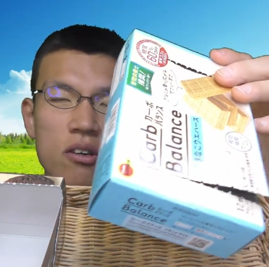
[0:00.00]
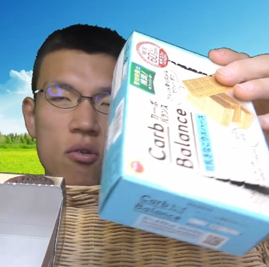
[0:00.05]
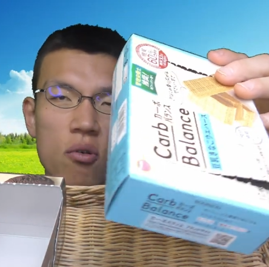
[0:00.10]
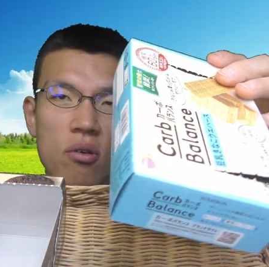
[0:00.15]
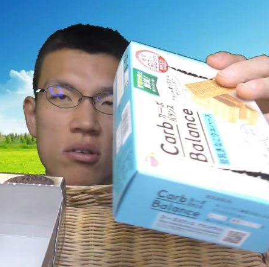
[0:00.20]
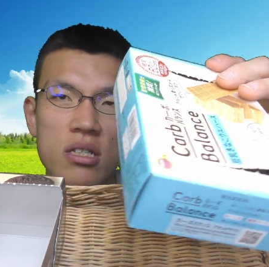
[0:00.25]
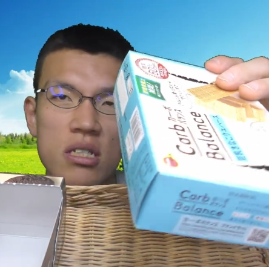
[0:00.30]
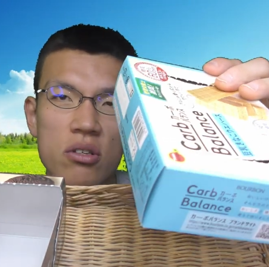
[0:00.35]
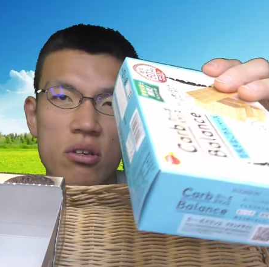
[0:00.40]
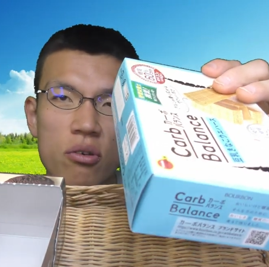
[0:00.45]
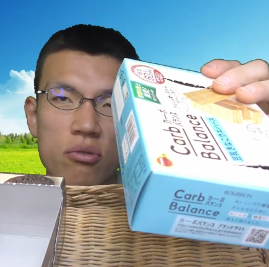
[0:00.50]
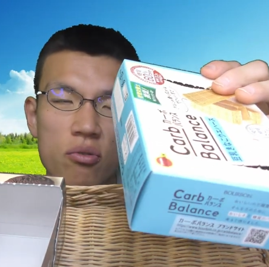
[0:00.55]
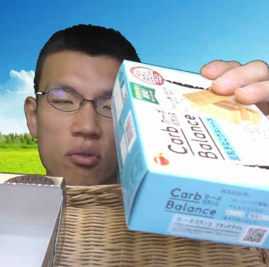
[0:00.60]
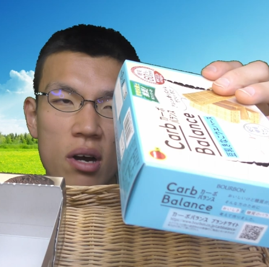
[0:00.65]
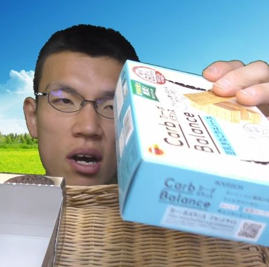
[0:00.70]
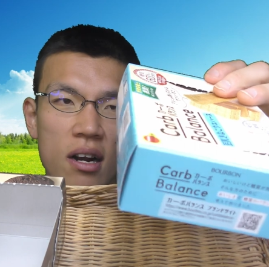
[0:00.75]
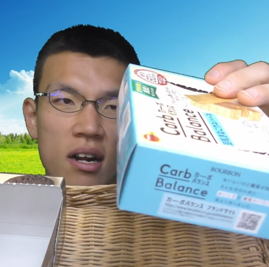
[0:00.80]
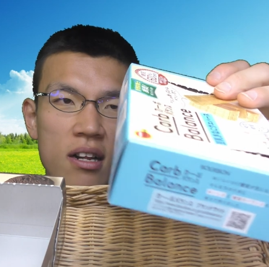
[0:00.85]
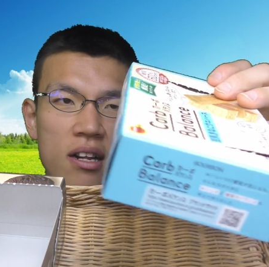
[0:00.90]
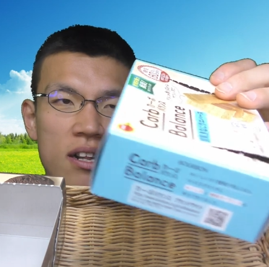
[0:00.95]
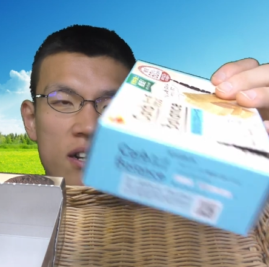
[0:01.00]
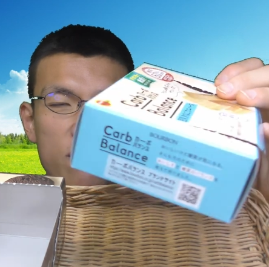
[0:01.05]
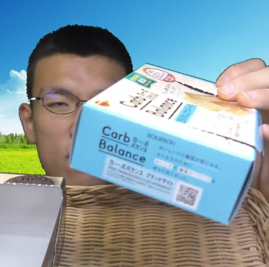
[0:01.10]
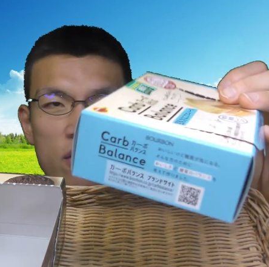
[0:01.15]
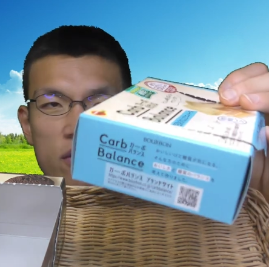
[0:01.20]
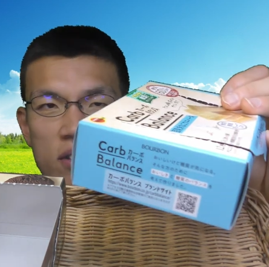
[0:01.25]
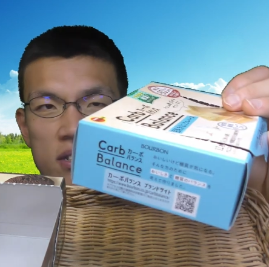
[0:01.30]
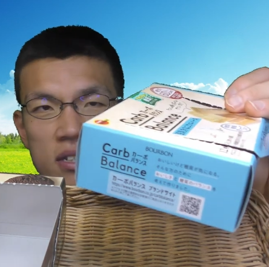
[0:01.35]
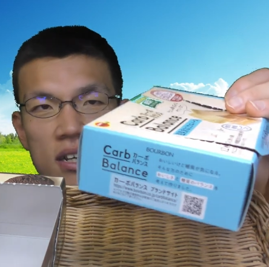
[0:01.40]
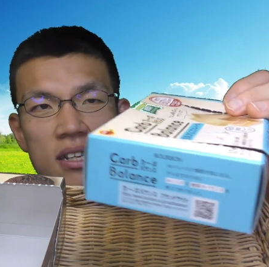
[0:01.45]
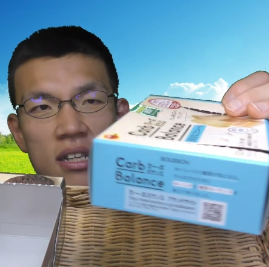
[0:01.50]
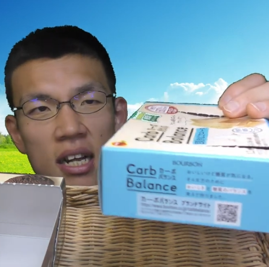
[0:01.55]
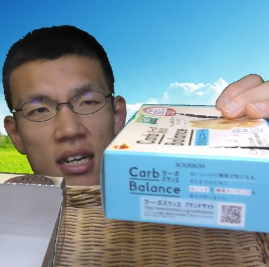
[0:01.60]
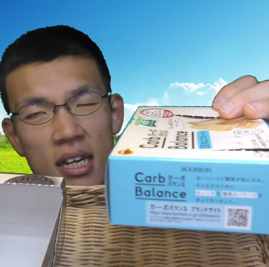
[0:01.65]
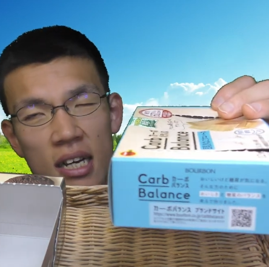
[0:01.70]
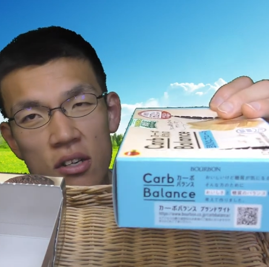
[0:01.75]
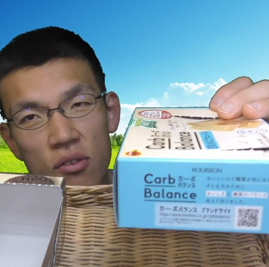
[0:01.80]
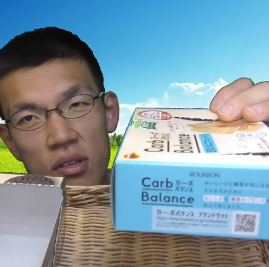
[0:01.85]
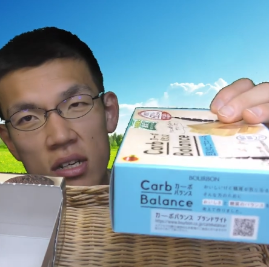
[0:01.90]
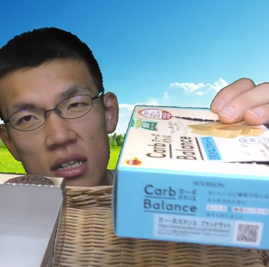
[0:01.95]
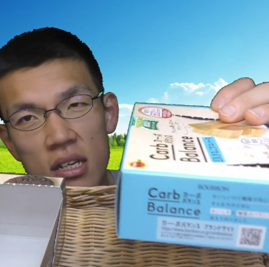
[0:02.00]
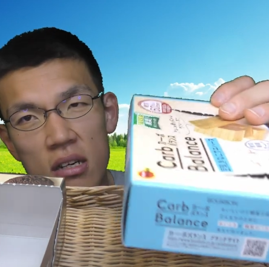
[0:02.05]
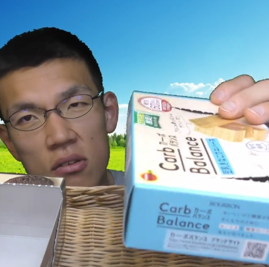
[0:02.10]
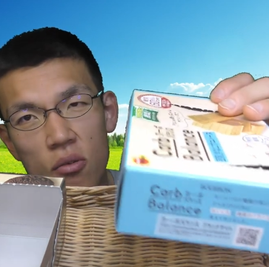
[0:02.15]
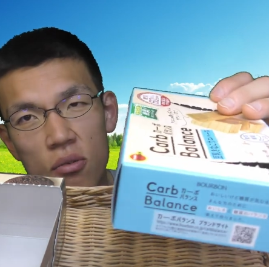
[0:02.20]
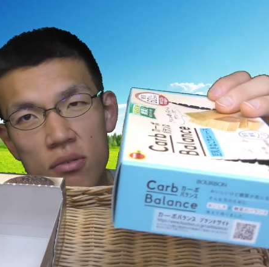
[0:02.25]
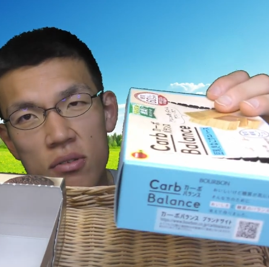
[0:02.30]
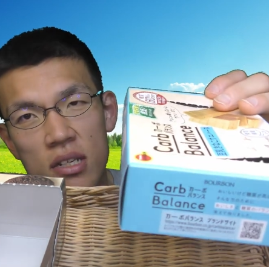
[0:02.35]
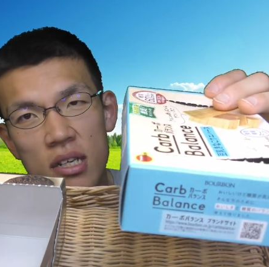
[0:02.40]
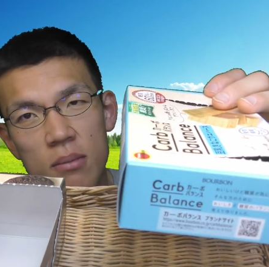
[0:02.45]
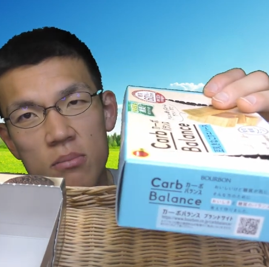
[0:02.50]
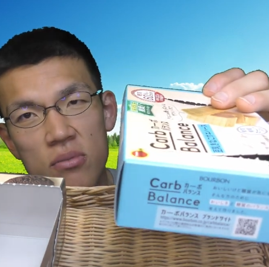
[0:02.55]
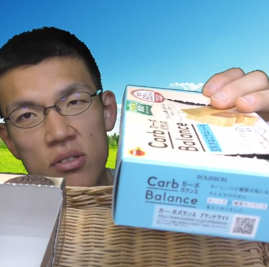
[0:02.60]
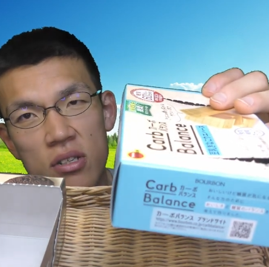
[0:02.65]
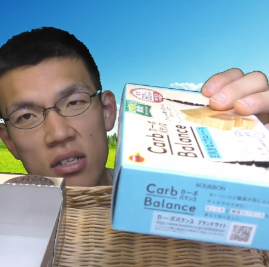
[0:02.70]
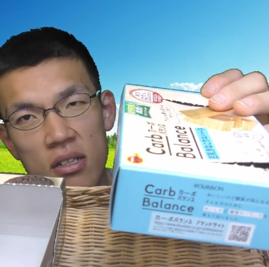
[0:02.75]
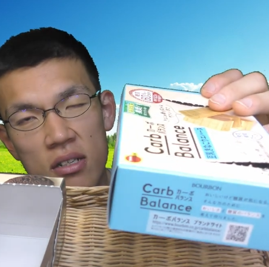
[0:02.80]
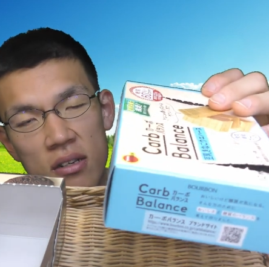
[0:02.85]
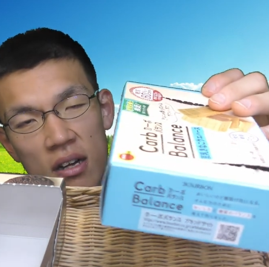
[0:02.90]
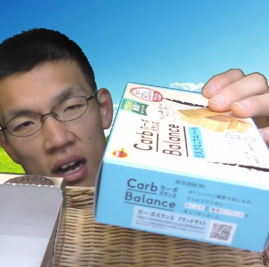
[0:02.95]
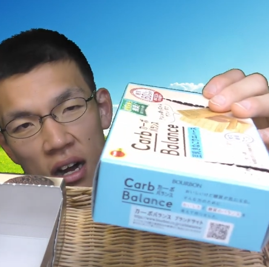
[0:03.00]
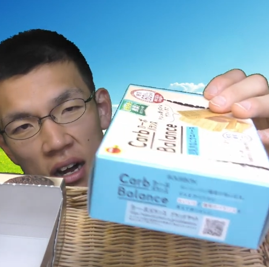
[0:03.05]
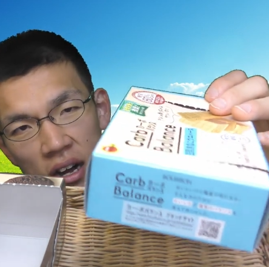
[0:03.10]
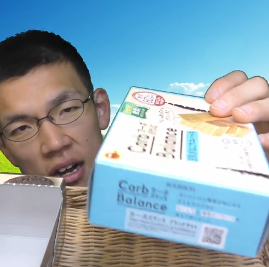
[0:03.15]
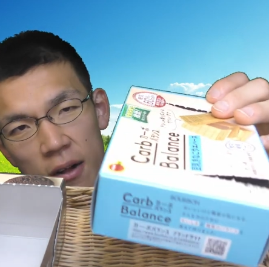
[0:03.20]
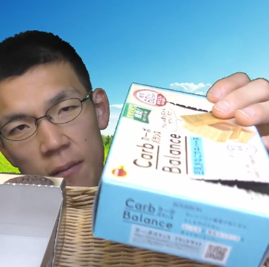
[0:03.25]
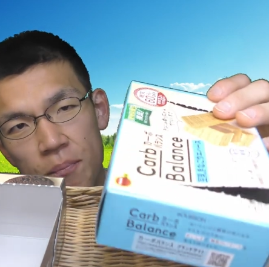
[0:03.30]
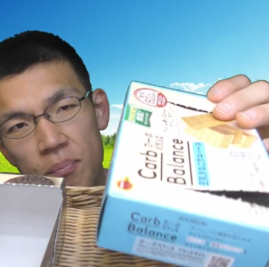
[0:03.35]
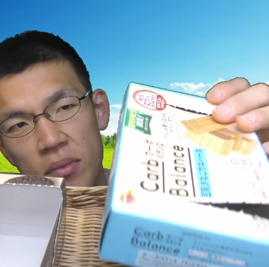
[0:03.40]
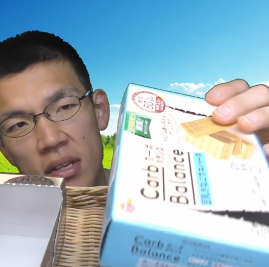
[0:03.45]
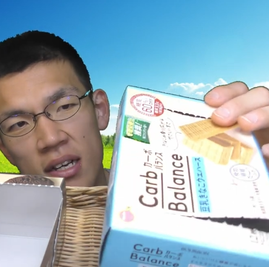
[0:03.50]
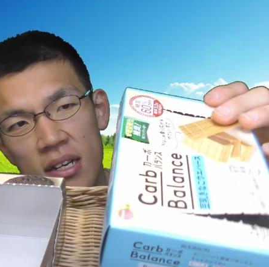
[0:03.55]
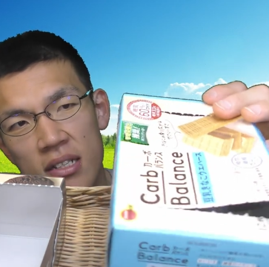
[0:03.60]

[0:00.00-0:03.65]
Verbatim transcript: 心地よい音が奏でてくれるんですが中のきなこクリームが